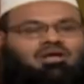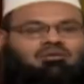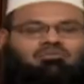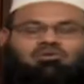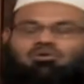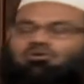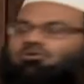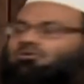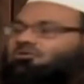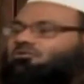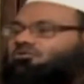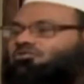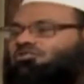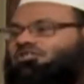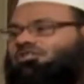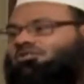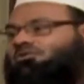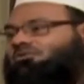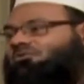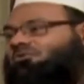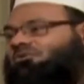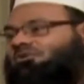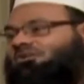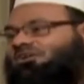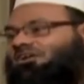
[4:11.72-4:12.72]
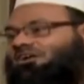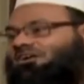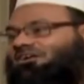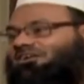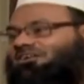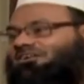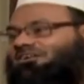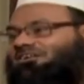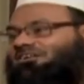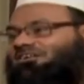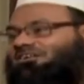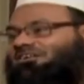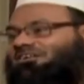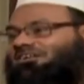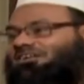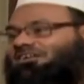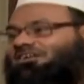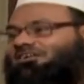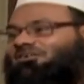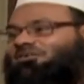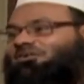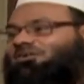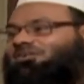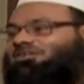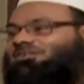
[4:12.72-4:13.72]
না আমি কখনো শির্ক করি না
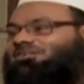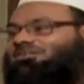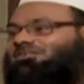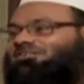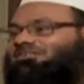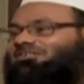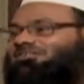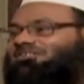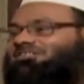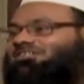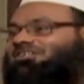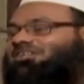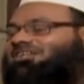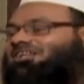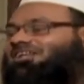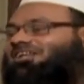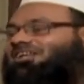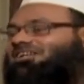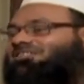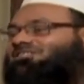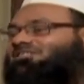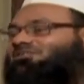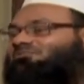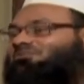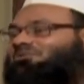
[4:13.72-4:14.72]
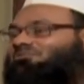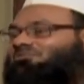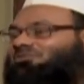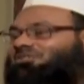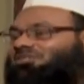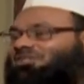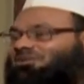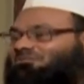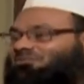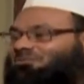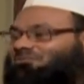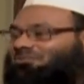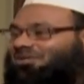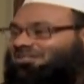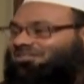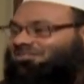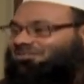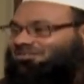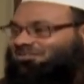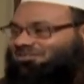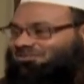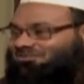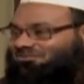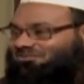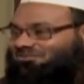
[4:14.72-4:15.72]
ওই শির্কের কনসেপ্টের মধ্যে তার বিভ্রান্তি
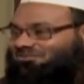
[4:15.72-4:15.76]
রয়েছে